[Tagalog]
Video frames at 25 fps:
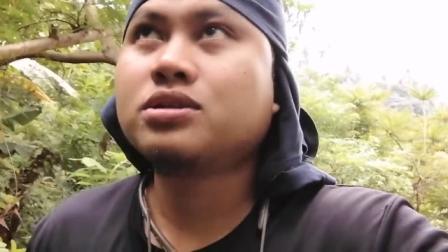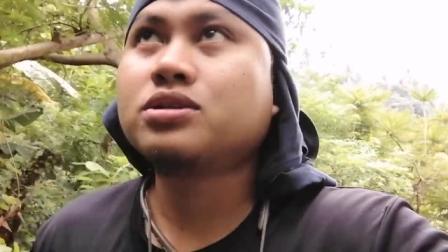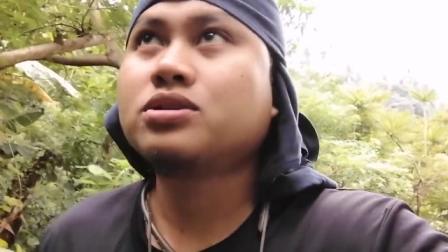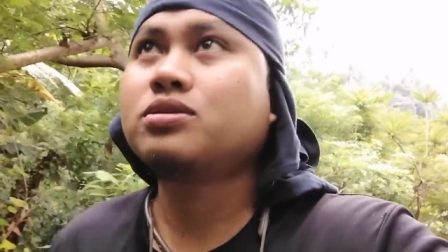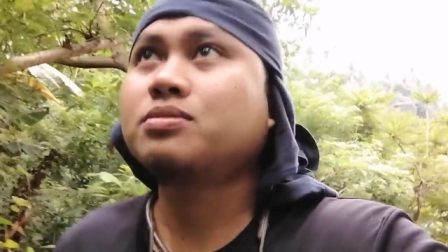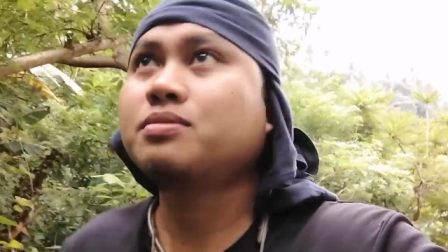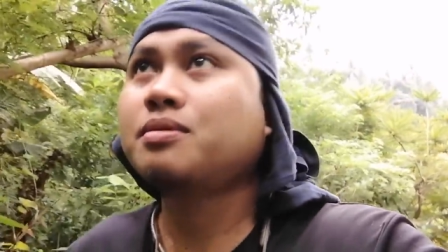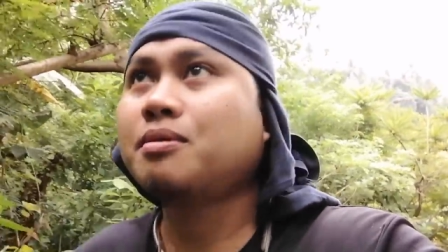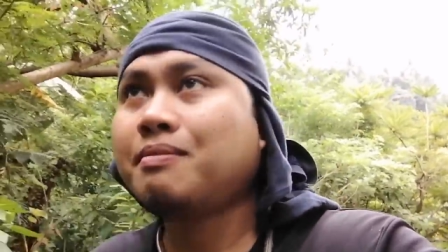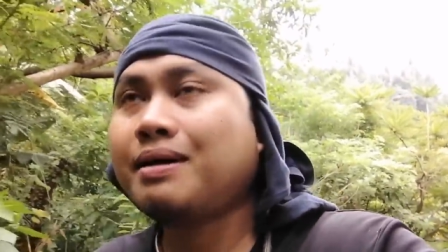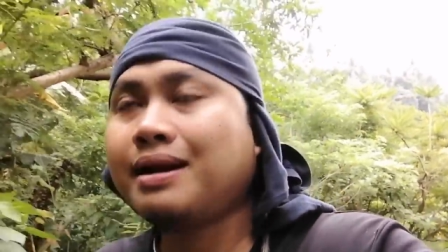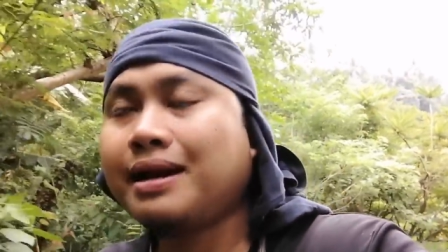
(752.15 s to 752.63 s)

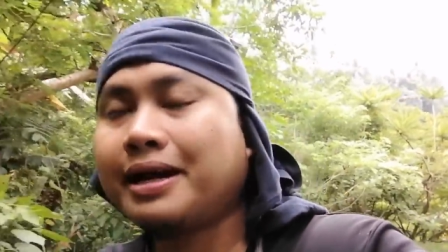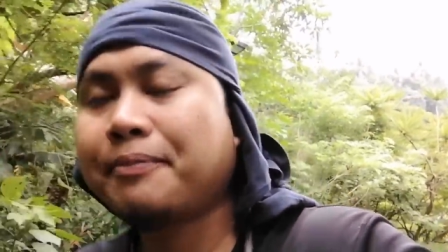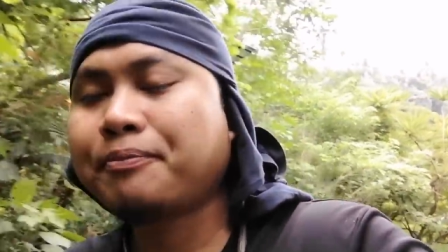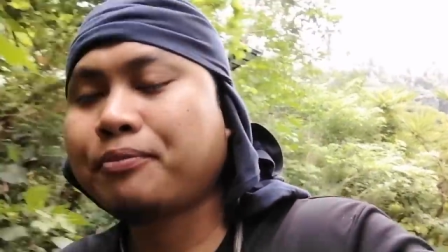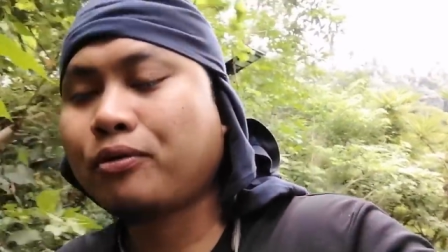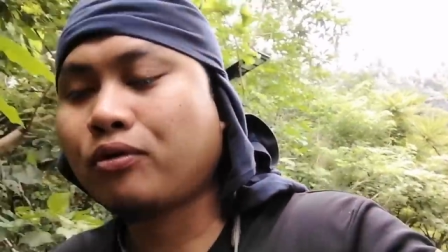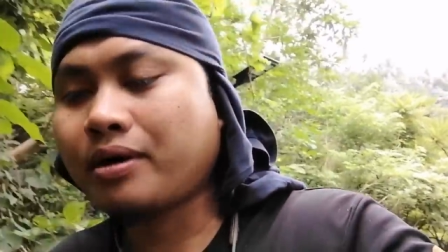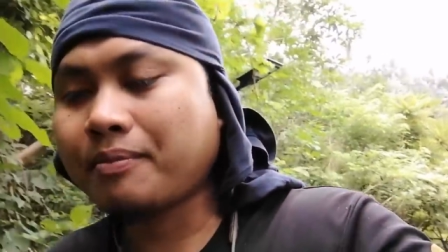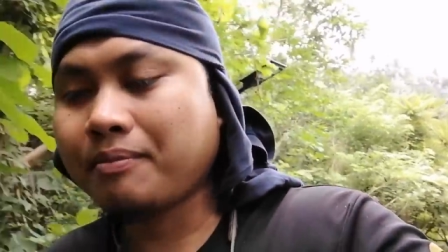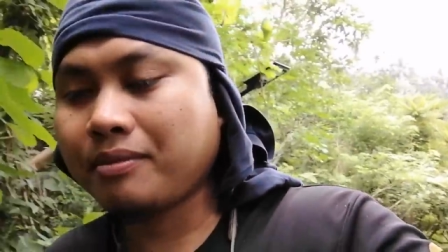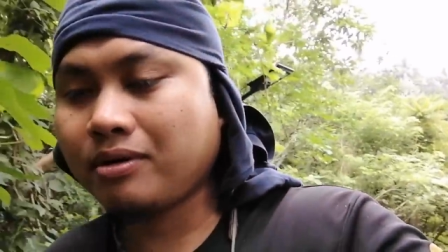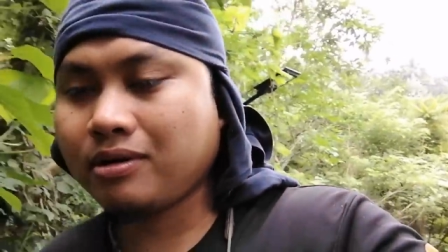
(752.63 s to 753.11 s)
So
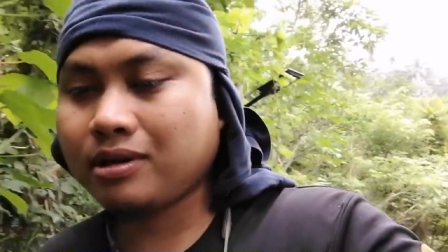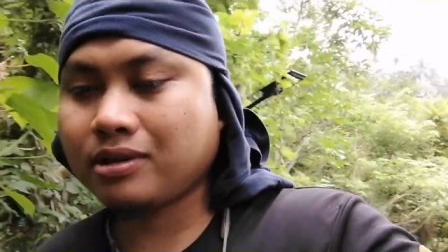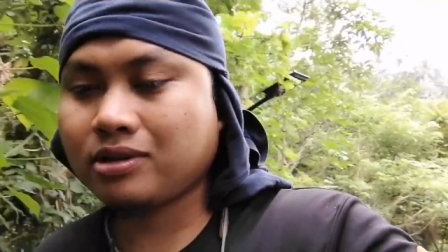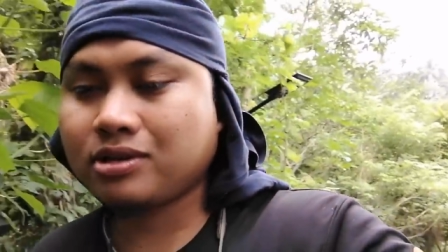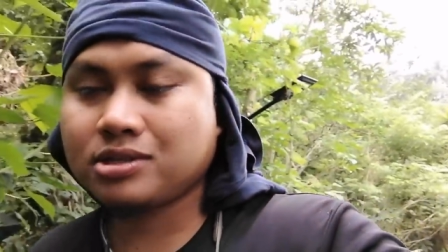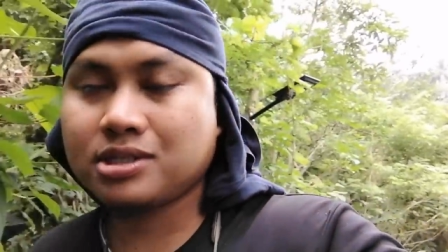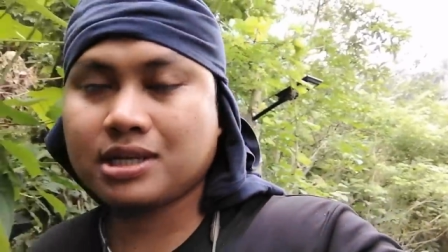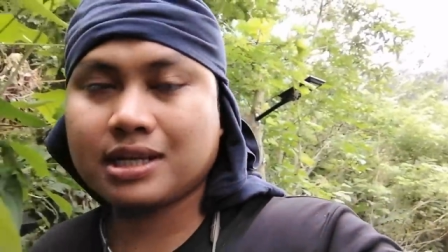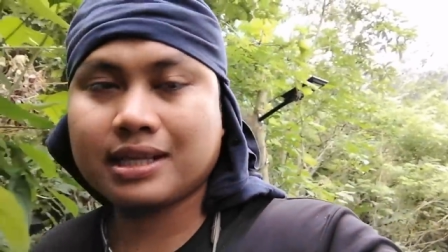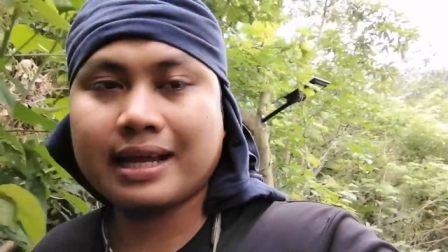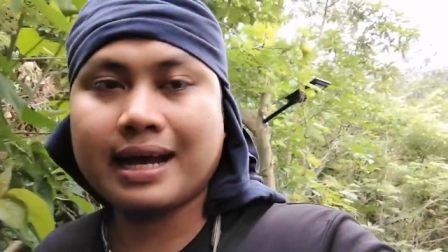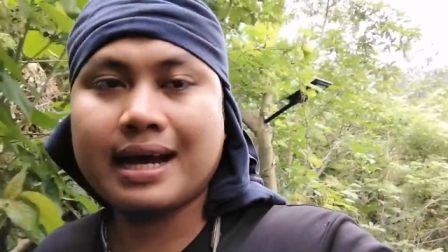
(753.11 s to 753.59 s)
babalik po kami ulit
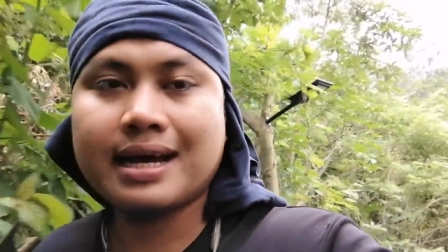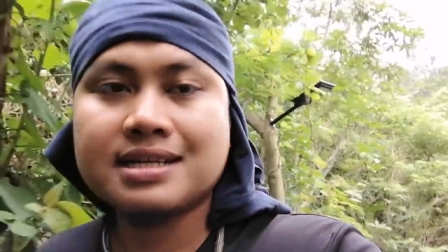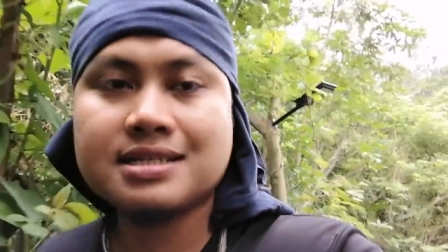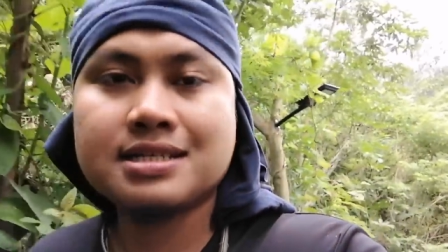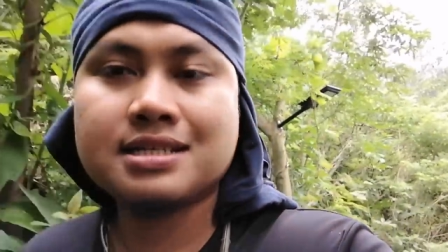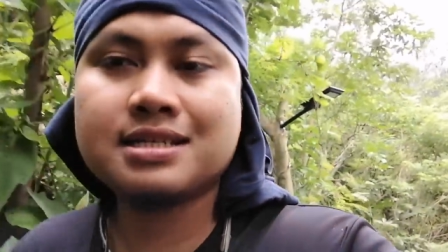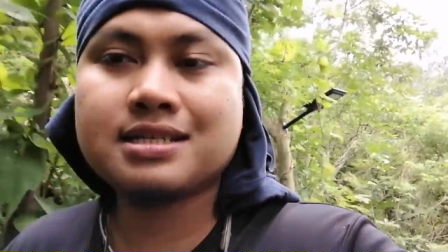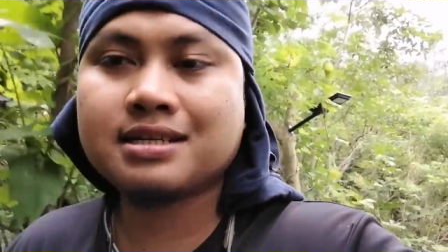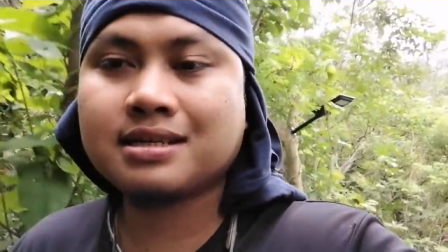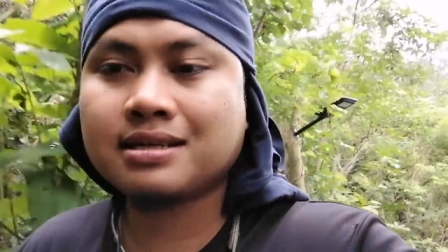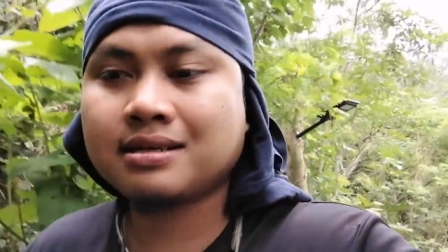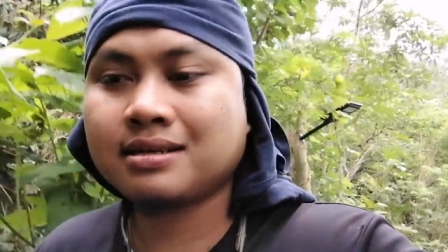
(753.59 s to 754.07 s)
doon sa
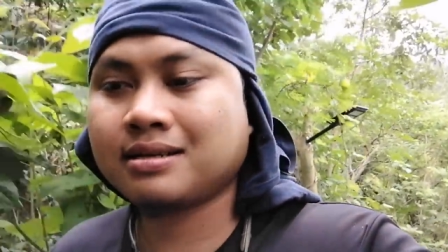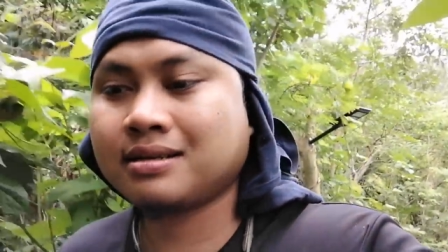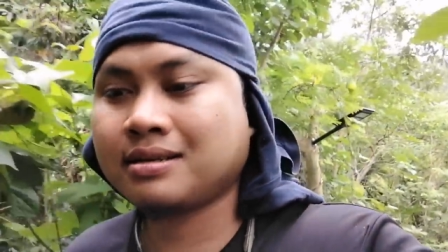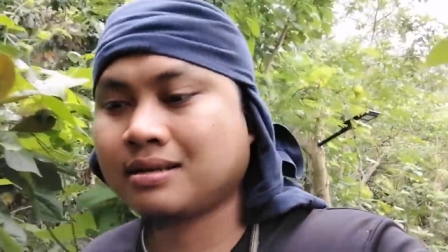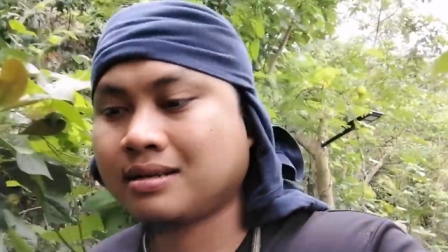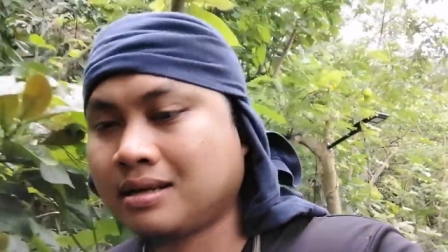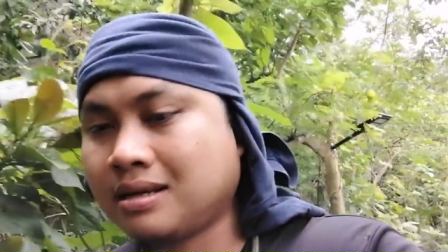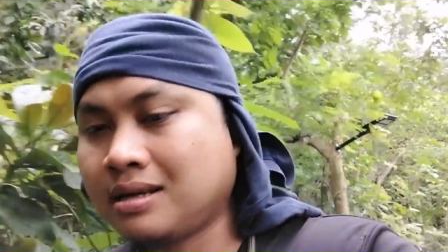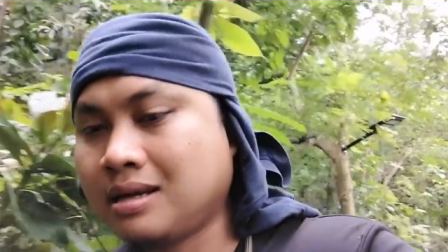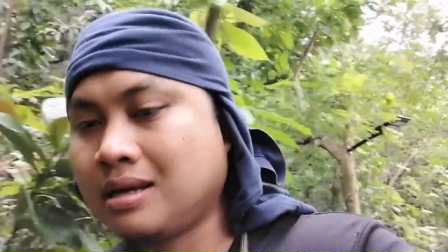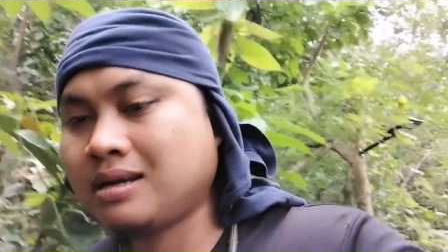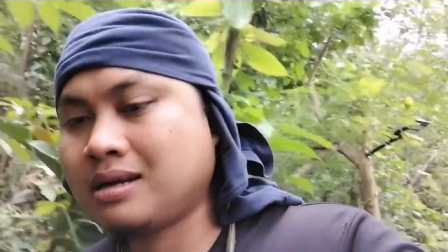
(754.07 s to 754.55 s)
taas
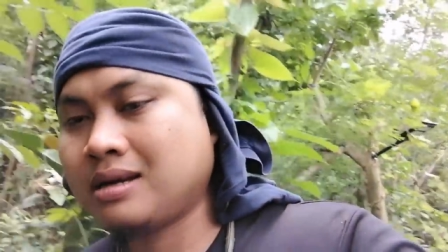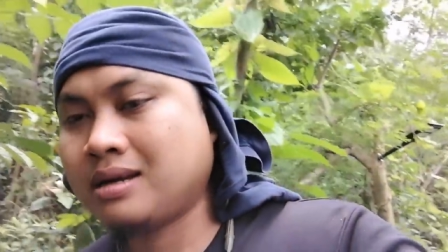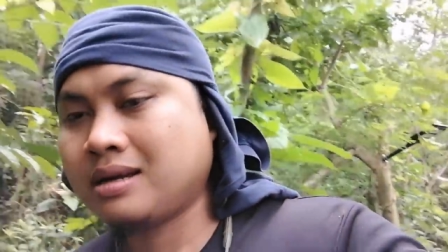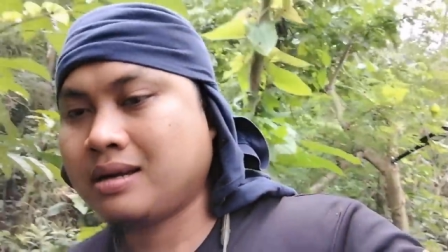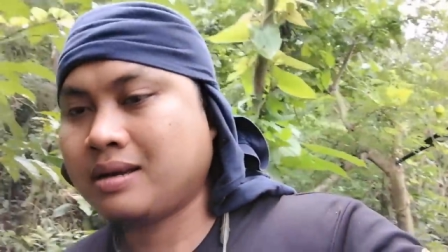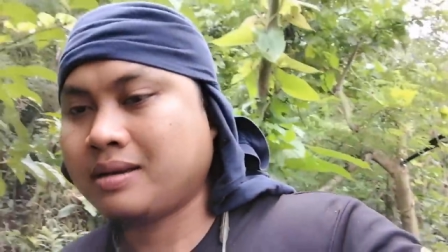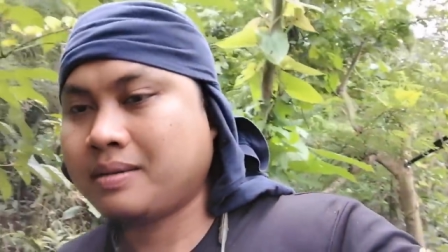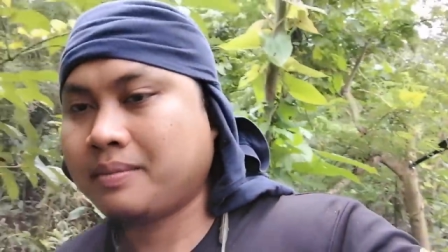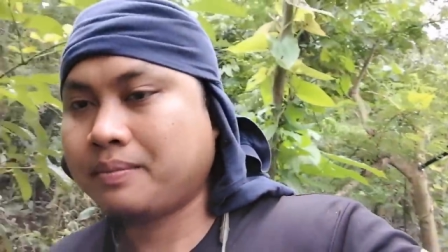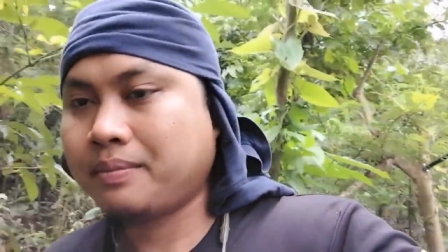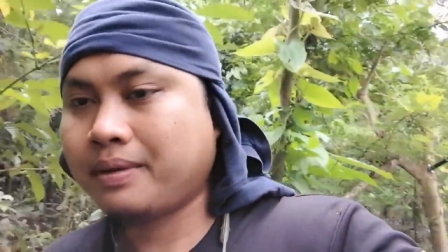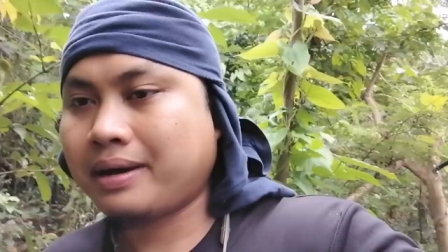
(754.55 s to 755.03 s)

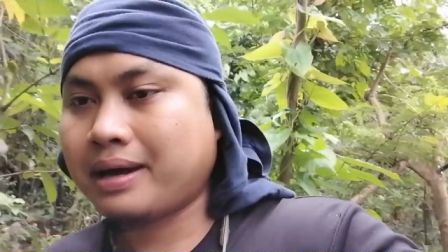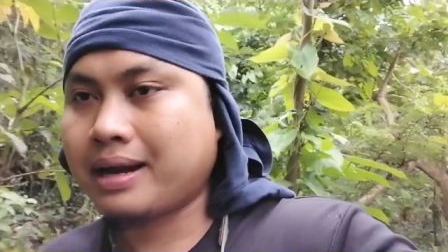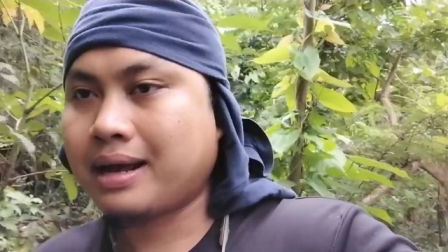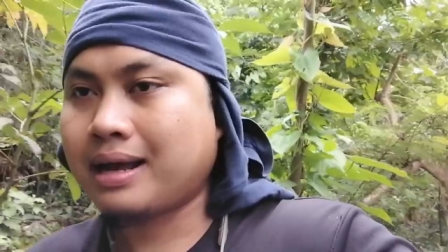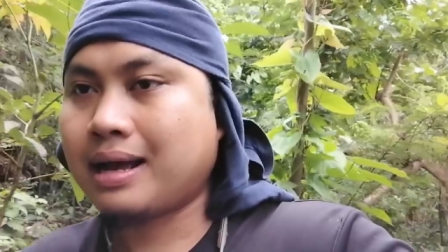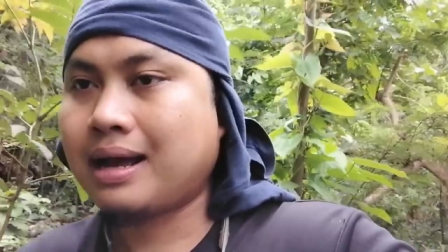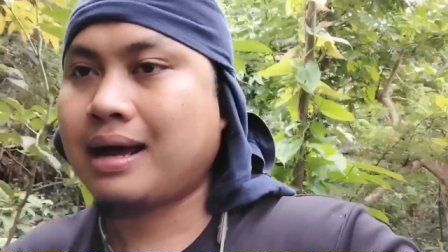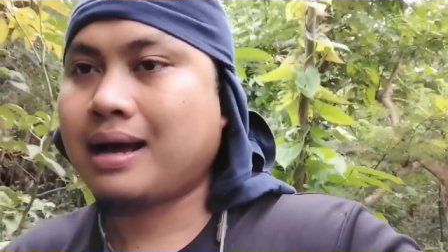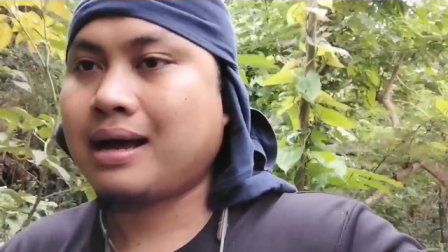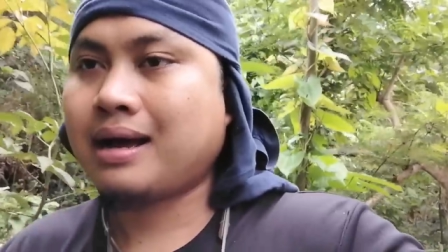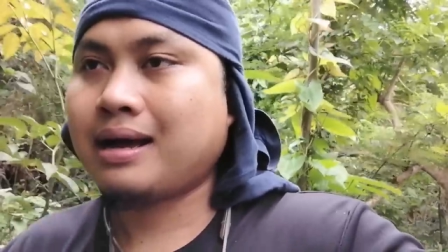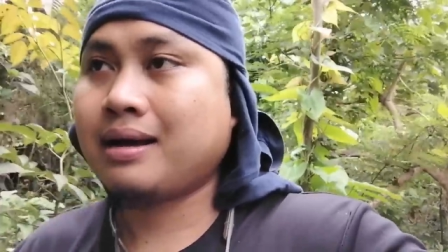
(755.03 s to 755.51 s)

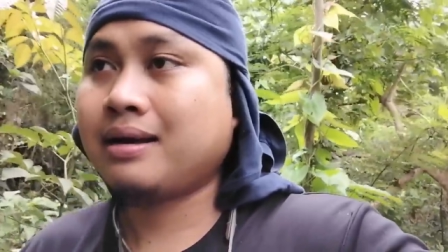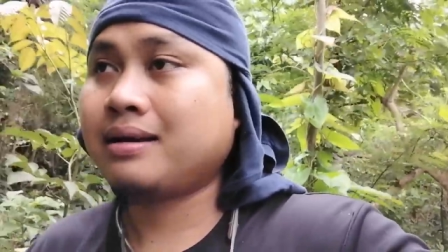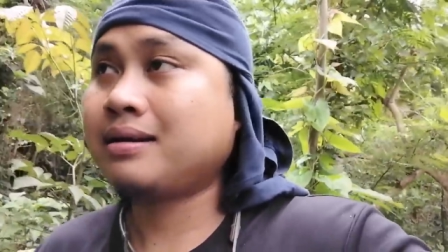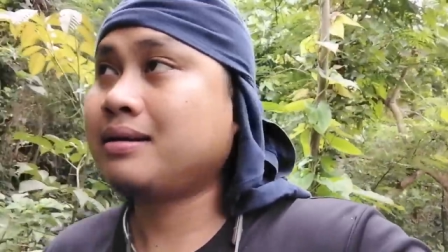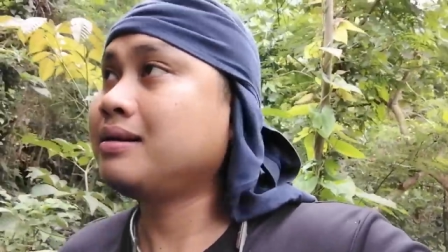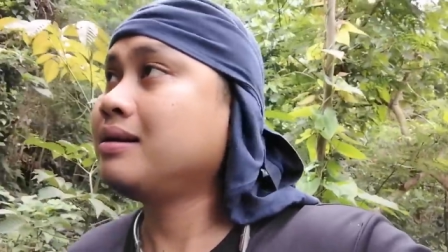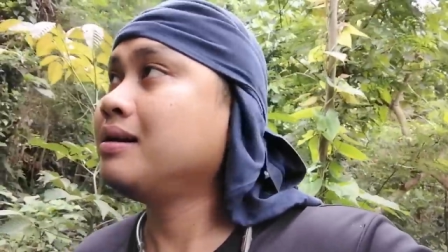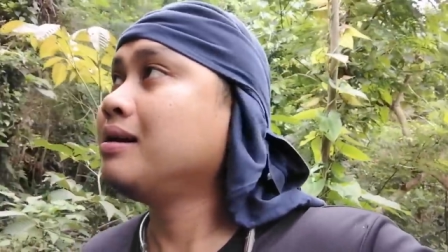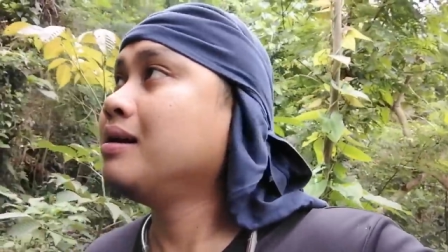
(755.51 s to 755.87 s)
para